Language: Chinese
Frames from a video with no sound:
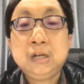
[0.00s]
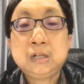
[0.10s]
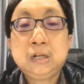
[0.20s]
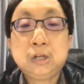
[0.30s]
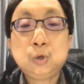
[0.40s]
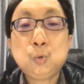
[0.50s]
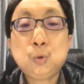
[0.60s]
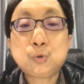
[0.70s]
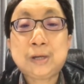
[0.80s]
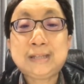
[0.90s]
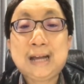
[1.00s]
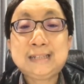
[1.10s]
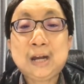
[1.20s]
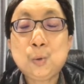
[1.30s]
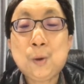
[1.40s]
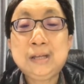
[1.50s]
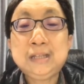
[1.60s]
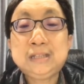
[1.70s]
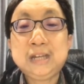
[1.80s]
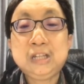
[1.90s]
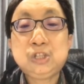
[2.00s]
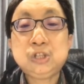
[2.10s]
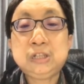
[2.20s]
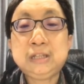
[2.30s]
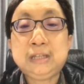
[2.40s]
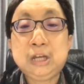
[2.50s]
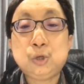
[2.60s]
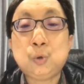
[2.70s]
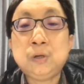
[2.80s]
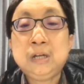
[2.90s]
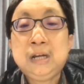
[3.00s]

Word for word: 可透过传达相关且一致性的内容